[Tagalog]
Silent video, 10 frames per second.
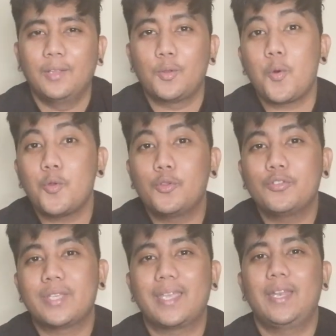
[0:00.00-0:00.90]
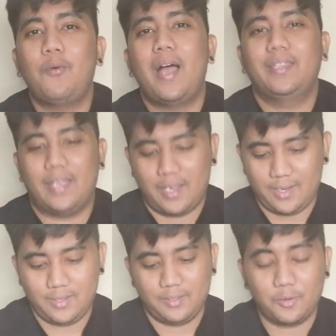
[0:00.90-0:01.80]
tungkol dun sa ginawa niya.
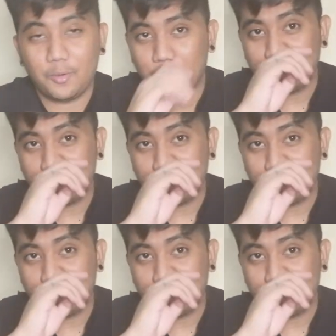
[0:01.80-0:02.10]
So,